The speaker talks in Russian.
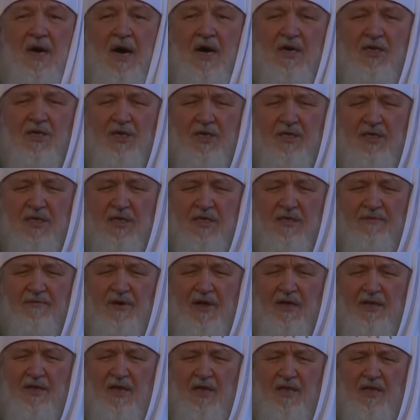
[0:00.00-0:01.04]
о жизни
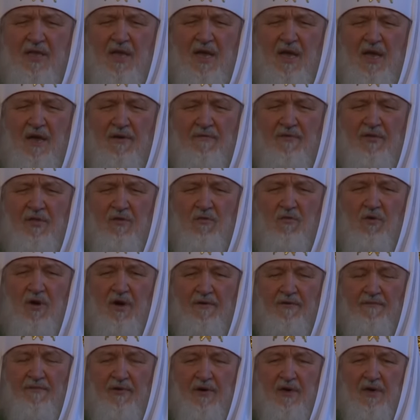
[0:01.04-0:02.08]
своих детей и
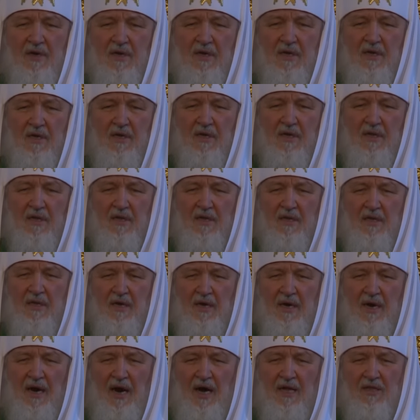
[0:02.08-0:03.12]
внуков,
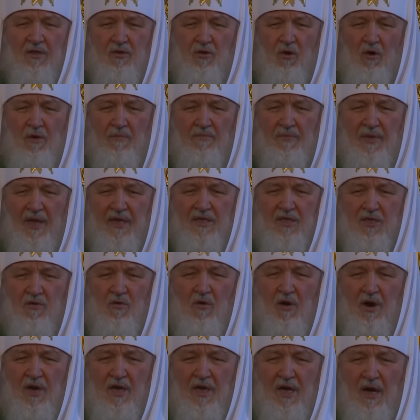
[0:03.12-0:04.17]
о том,
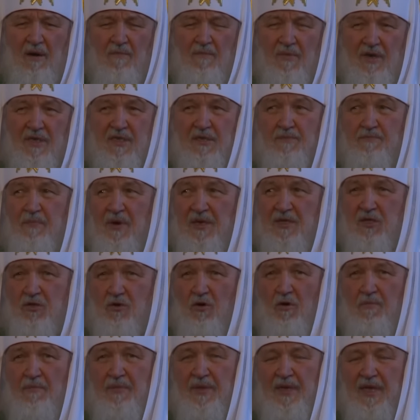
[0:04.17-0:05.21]
насколько мы
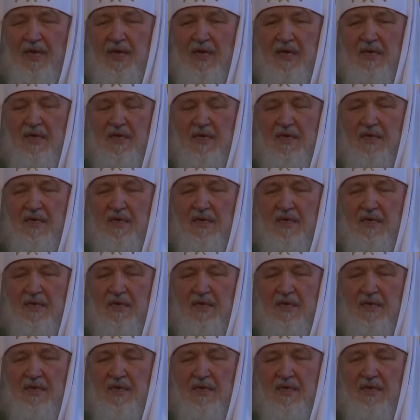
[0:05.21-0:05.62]
способны